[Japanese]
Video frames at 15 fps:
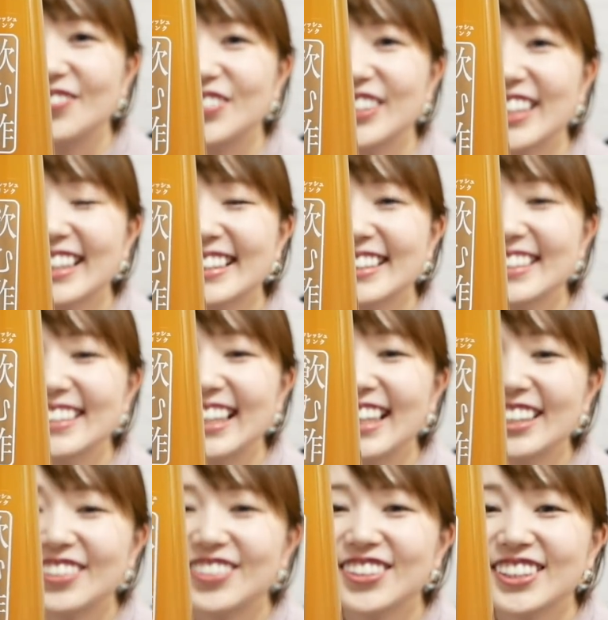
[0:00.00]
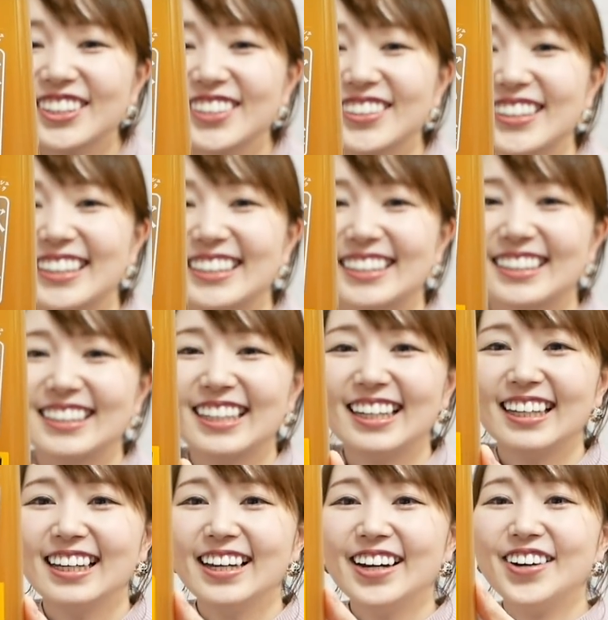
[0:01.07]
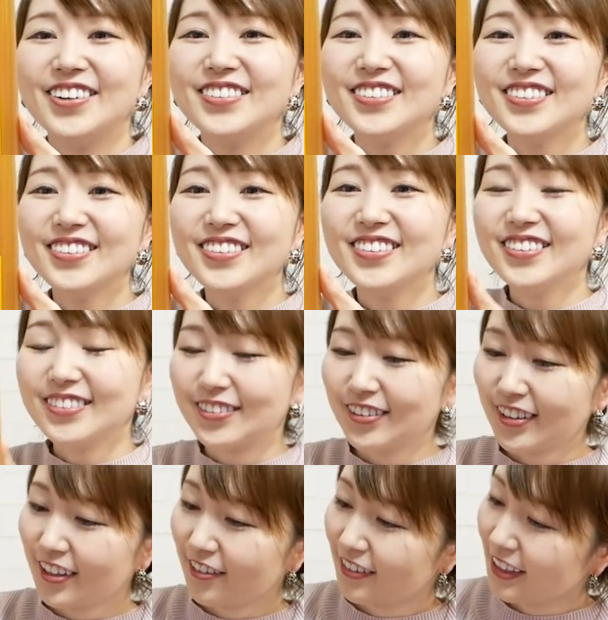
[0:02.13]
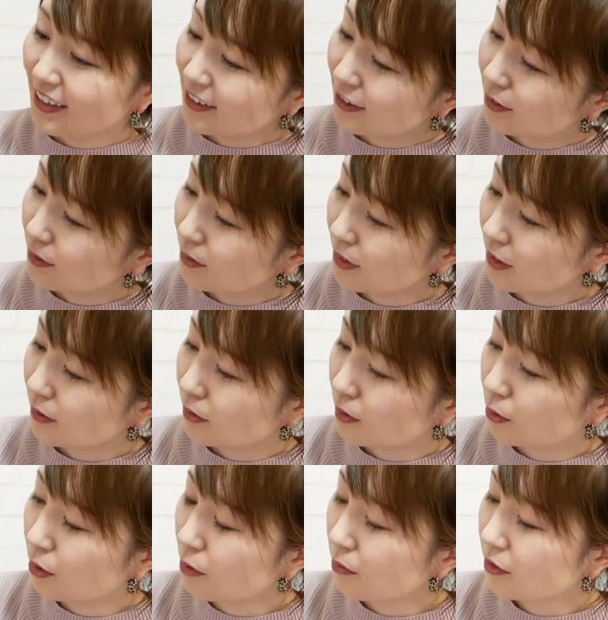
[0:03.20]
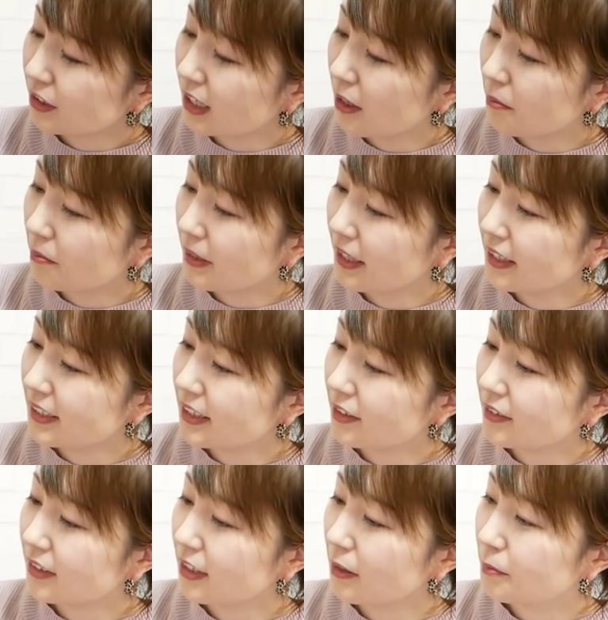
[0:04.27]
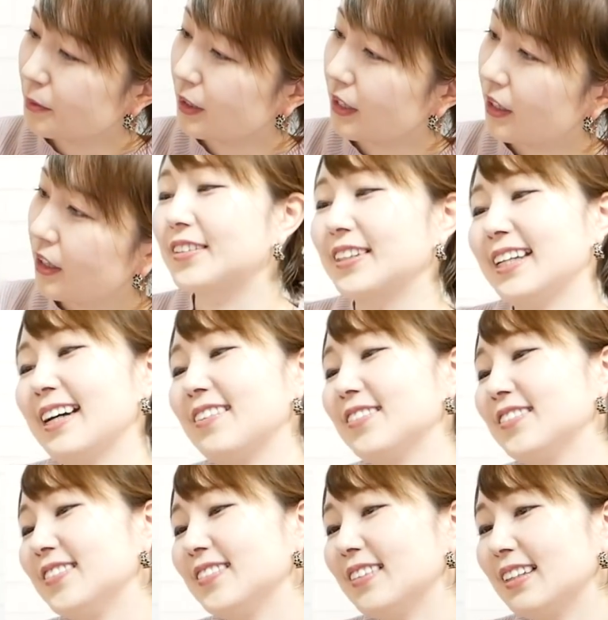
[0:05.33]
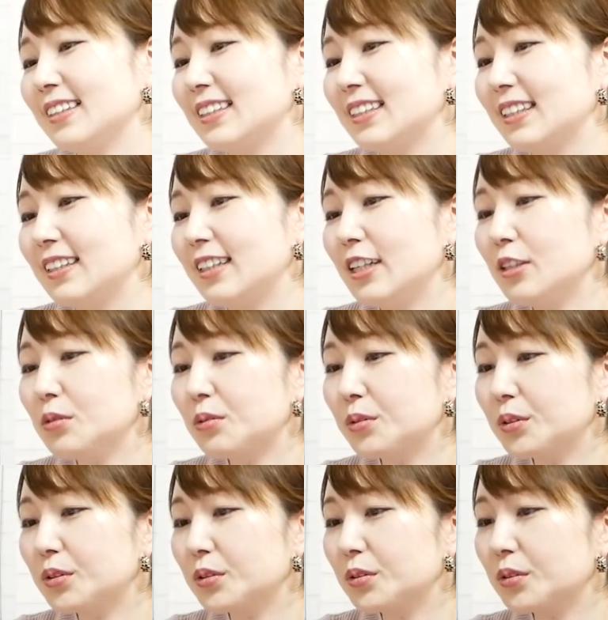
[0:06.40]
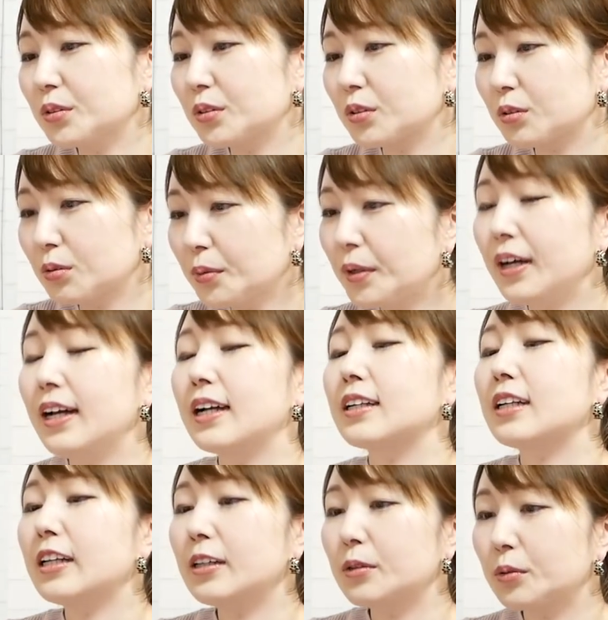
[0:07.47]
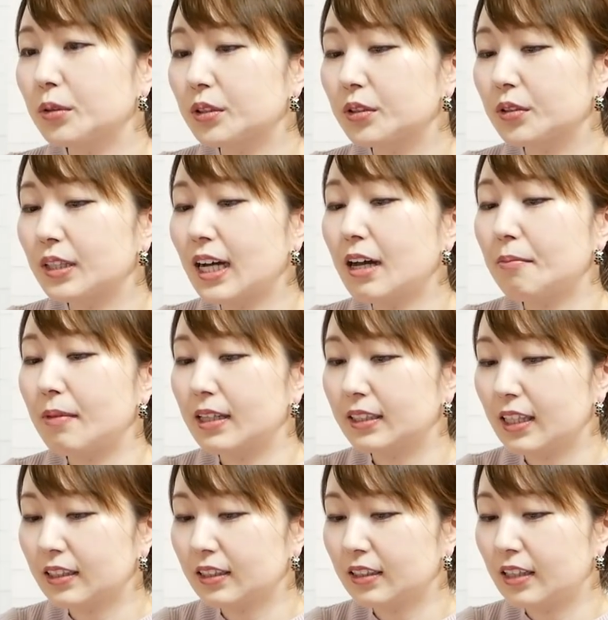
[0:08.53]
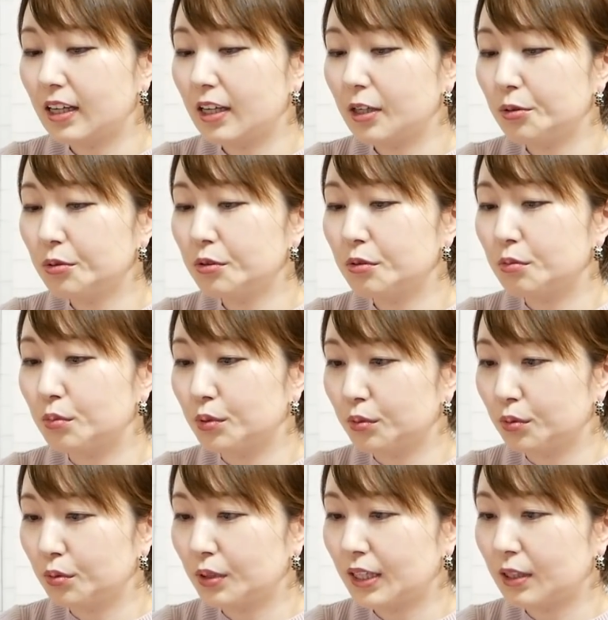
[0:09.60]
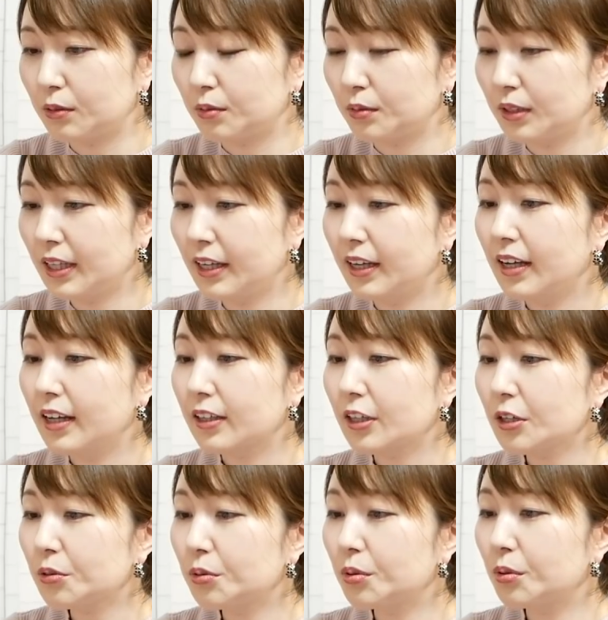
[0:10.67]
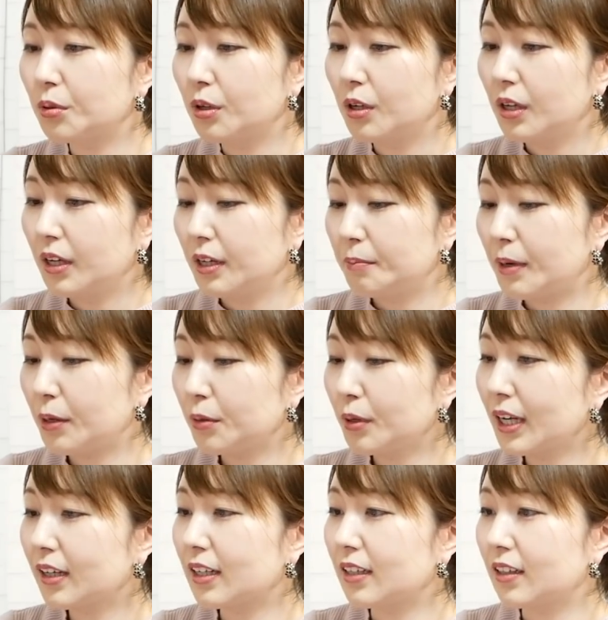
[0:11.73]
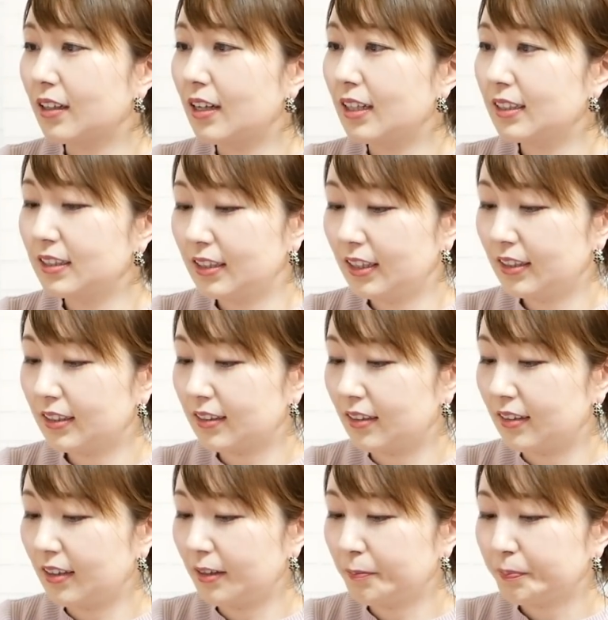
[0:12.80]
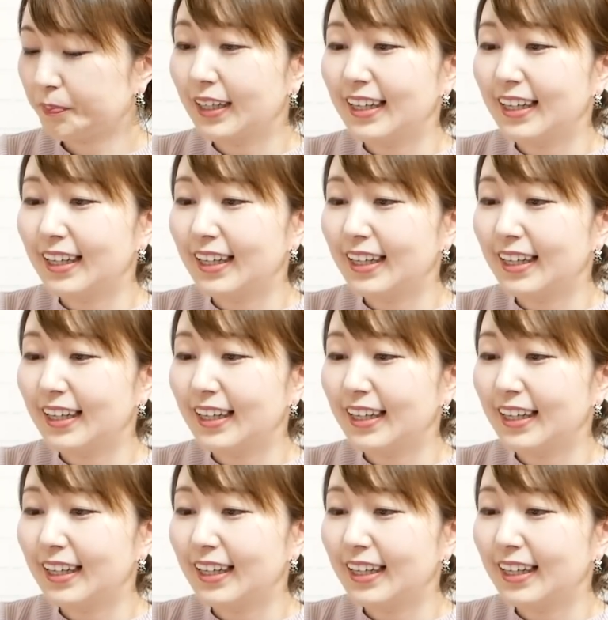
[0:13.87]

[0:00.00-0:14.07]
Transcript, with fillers: プラスリンゴ酢ですっておーこれはストレートこれも3倍希釈タイプかいや嬉しいリンゴジュースとリンゴ酢が混ざっているものなので結構まろやかな感じですかね